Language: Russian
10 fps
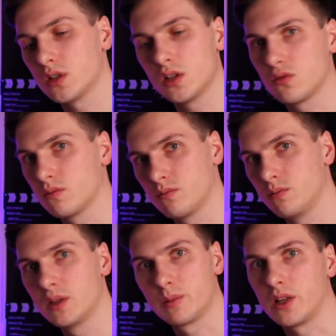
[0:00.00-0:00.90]
а здесь вот
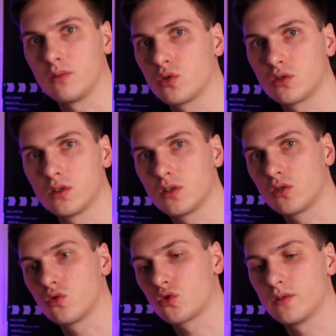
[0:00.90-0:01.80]
бесплатно, просто за
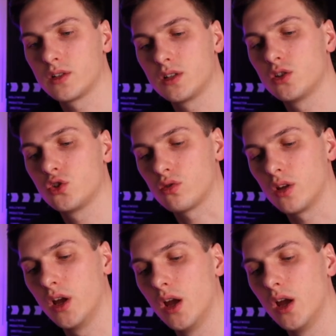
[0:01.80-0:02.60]
то, что у вас есть счет.